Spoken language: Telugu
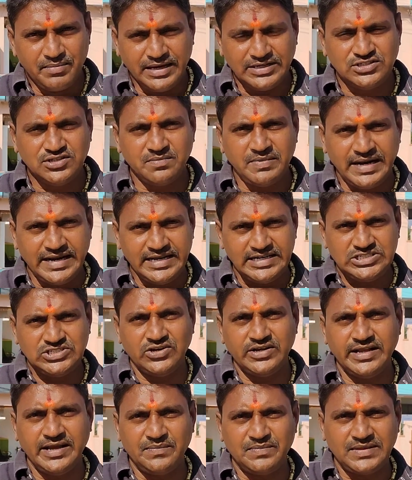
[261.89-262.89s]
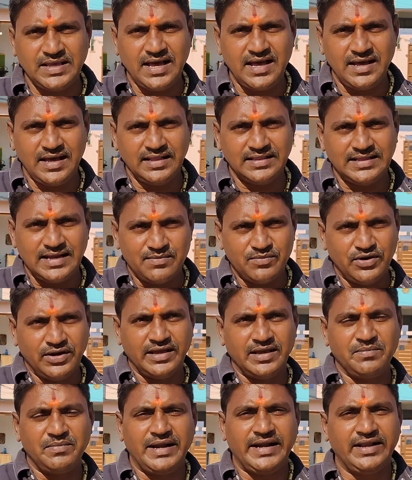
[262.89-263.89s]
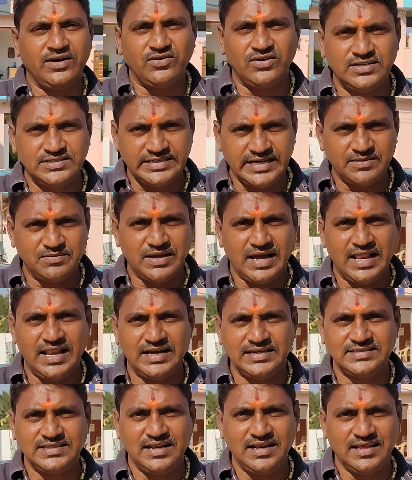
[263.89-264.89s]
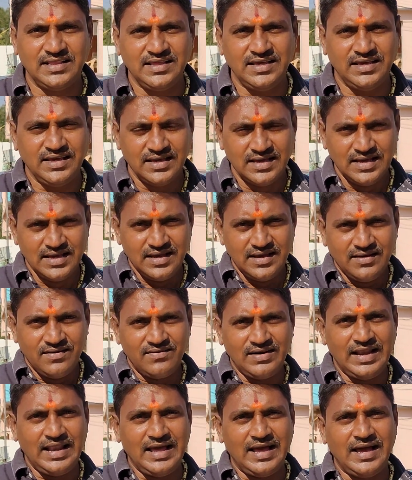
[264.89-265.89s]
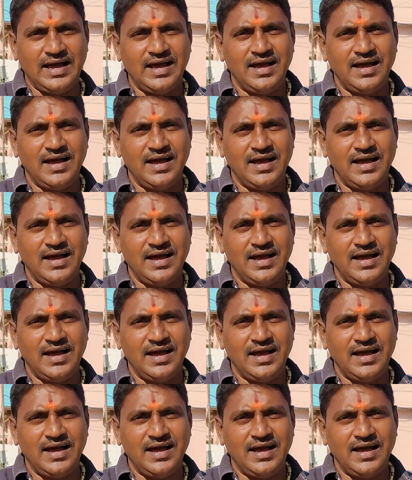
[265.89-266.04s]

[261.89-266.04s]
ఫస్ట్ బండి స్టోరీ చెప్తా తమ్మునికి బండి గురించి ఏం నాలెడ్జ్ తెలియదు వాళ్ళ